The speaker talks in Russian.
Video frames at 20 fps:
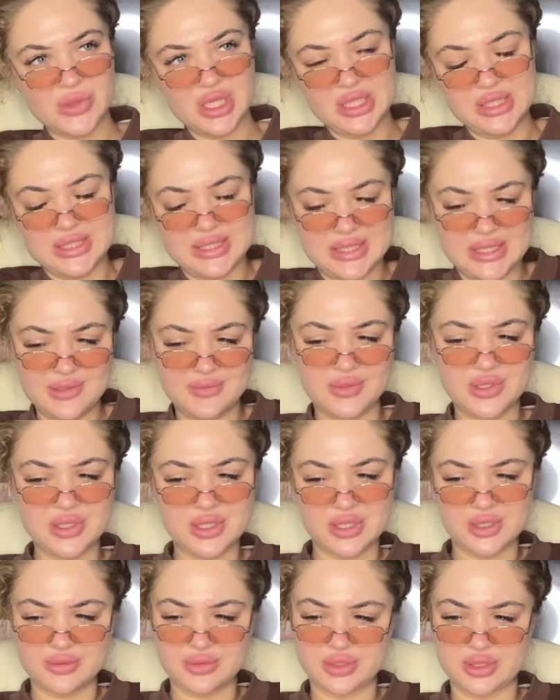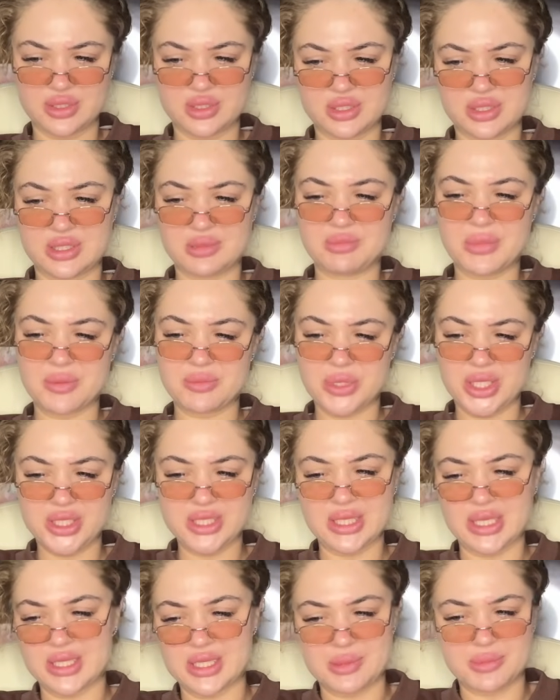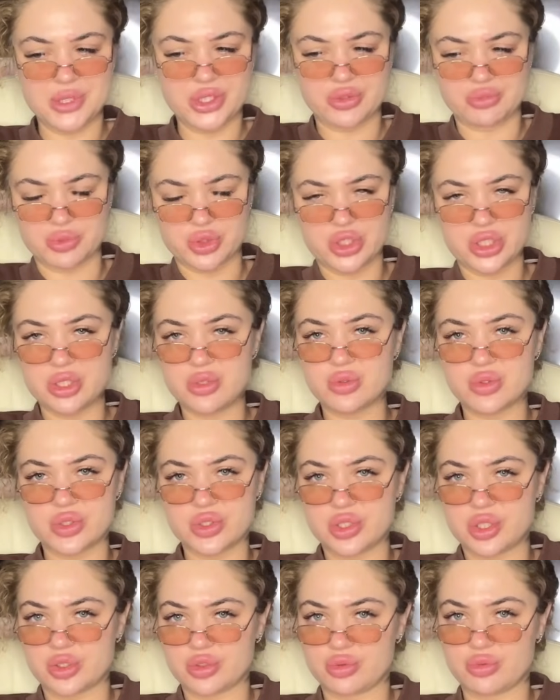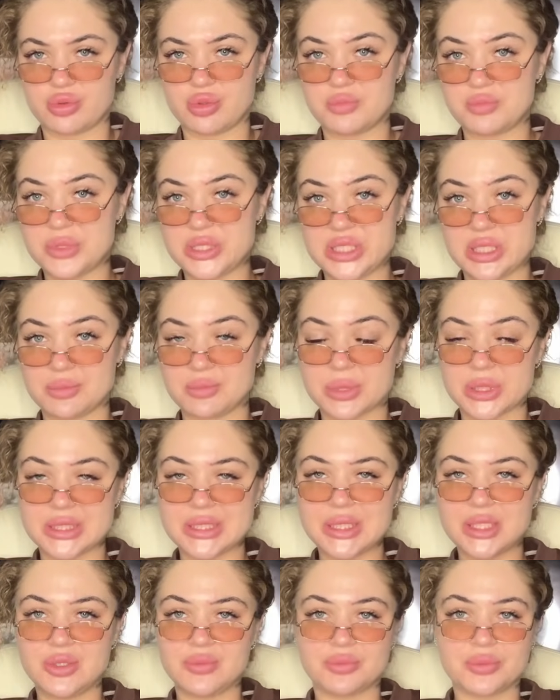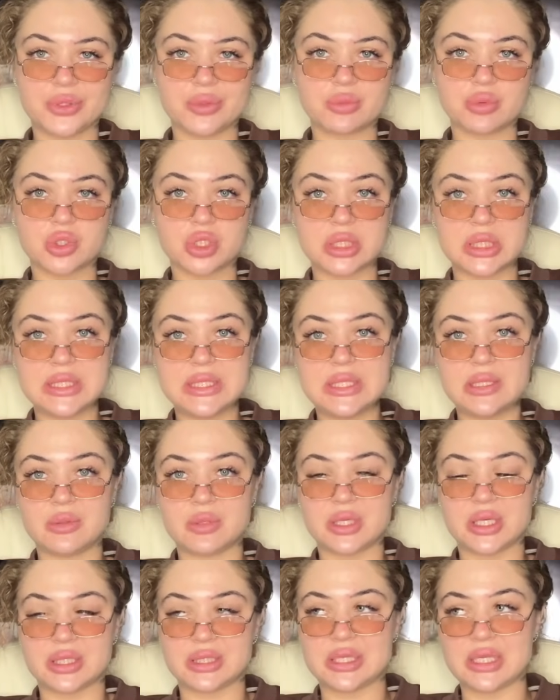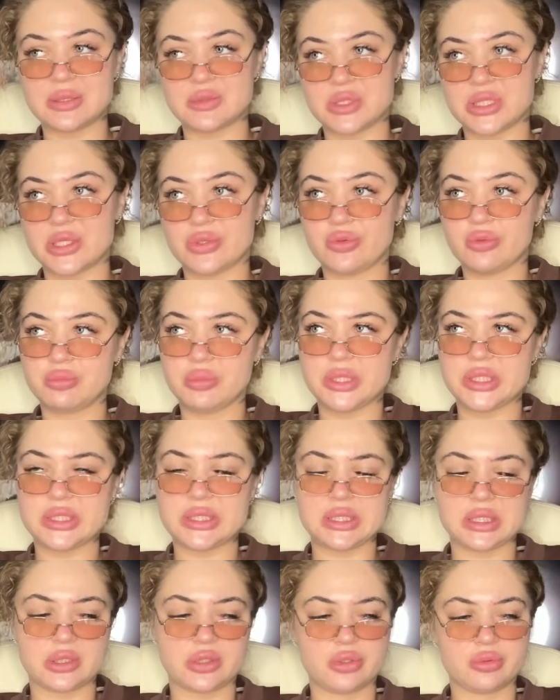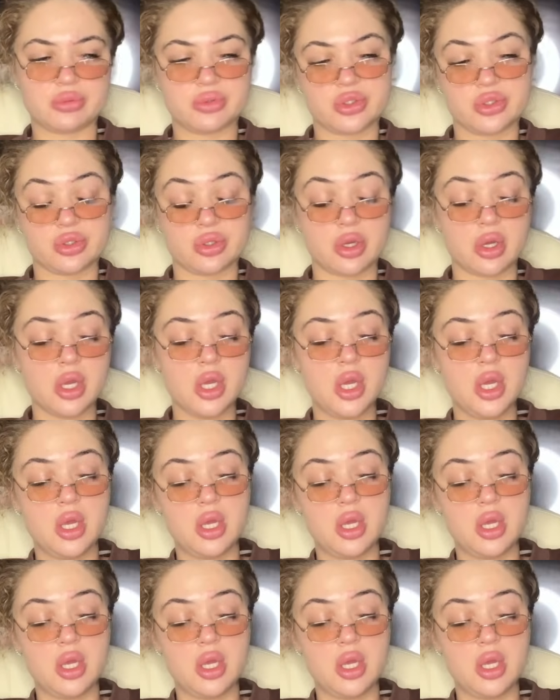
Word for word: дева до момента, я дам этому союзу сразу говорю 50%, потому что дева когда-нибудь задумается о том, что